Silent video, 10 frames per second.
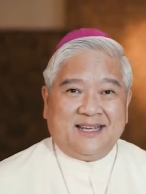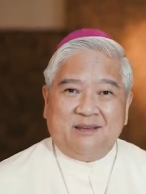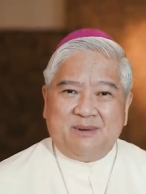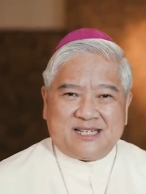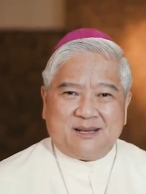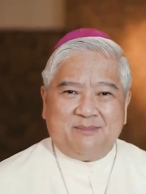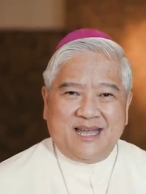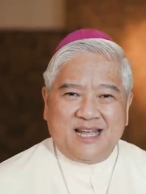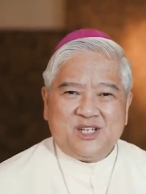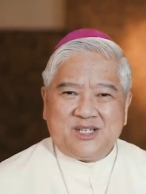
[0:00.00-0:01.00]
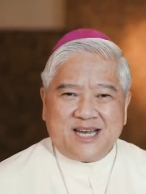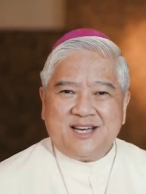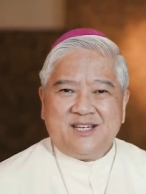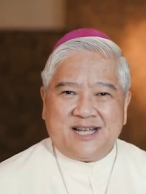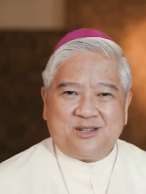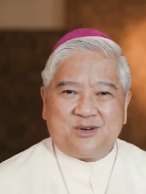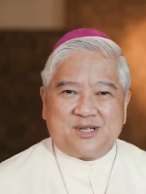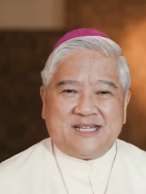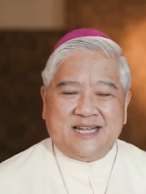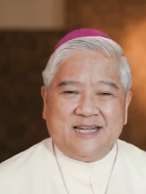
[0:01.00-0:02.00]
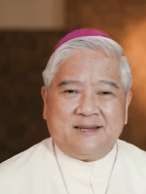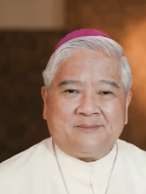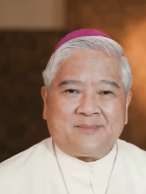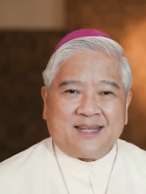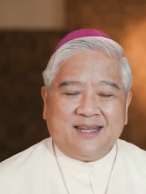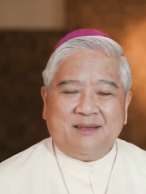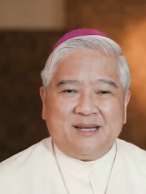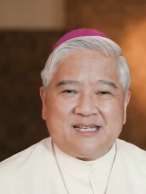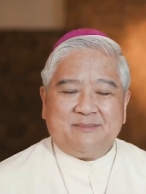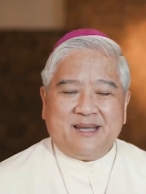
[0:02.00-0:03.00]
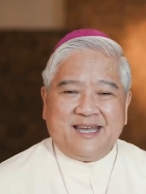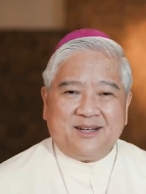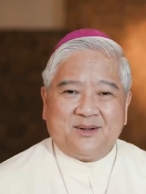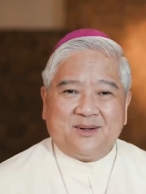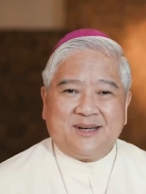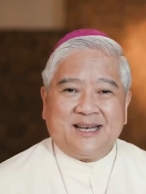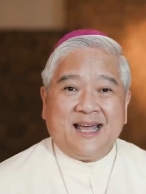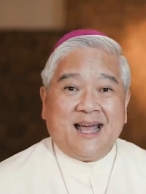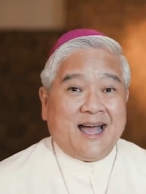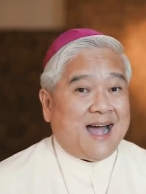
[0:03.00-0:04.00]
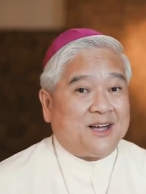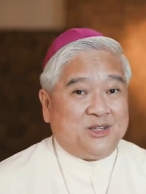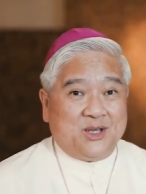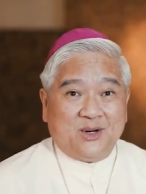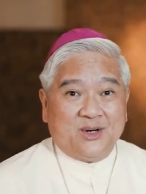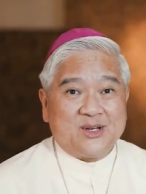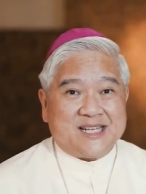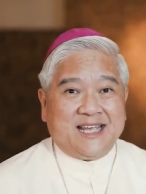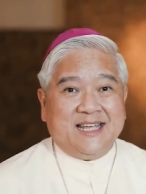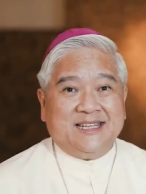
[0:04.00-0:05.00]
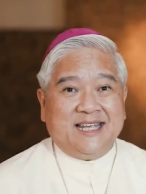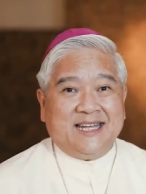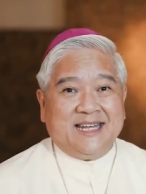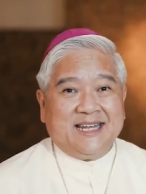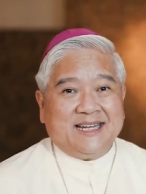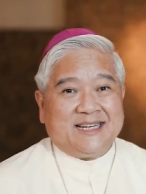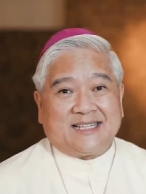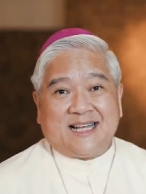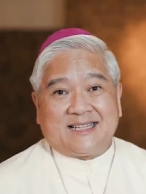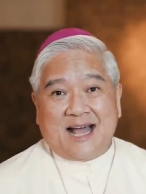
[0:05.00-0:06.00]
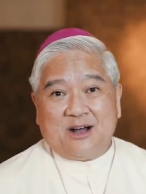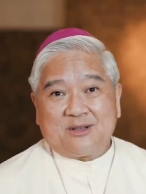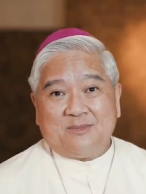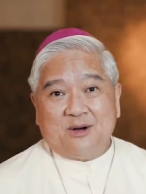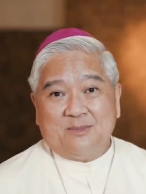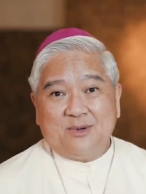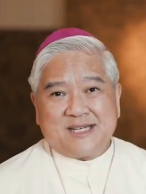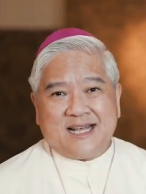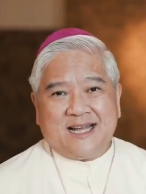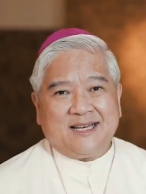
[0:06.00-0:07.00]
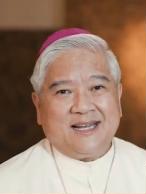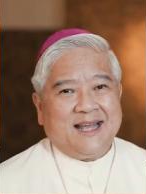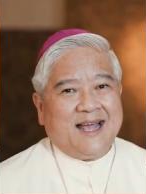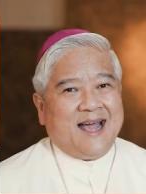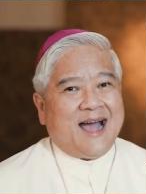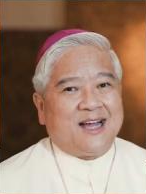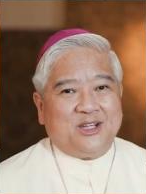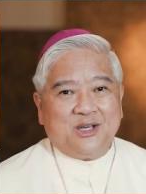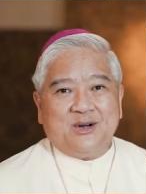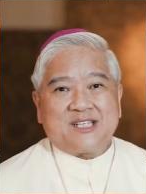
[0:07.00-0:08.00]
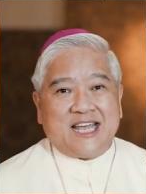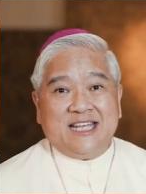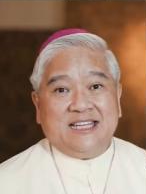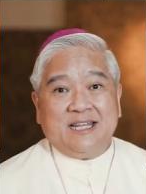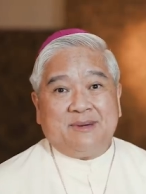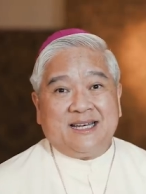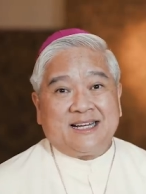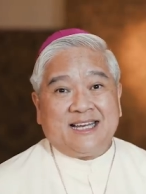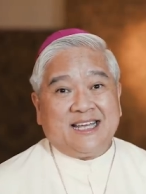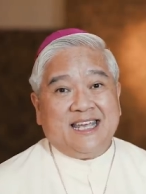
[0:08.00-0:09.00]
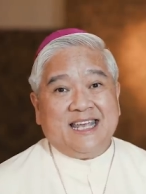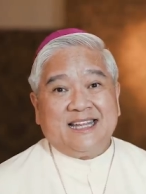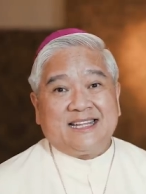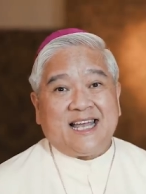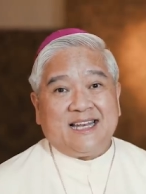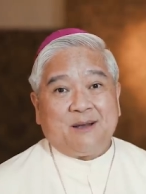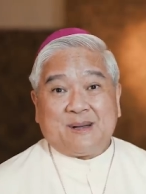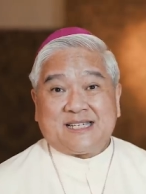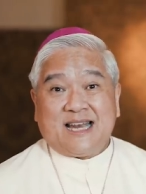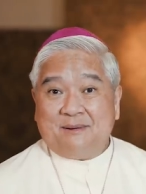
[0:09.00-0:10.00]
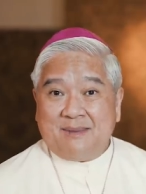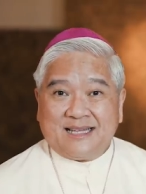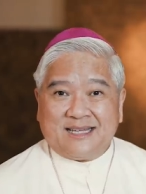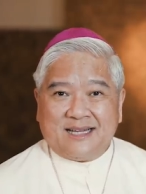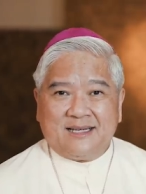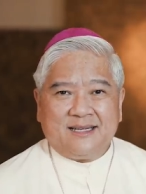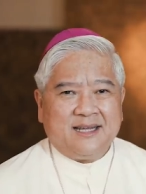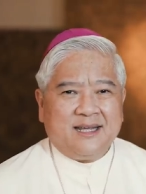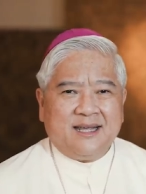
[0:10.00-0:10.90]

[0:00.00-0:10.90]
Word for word: Ibig sabihin, share generously. Ibig sabihin noon, ang Diyos ay hindi natatakot maubusan. Ang Diyos ay hindi man lang naghihintay na pasalamatan.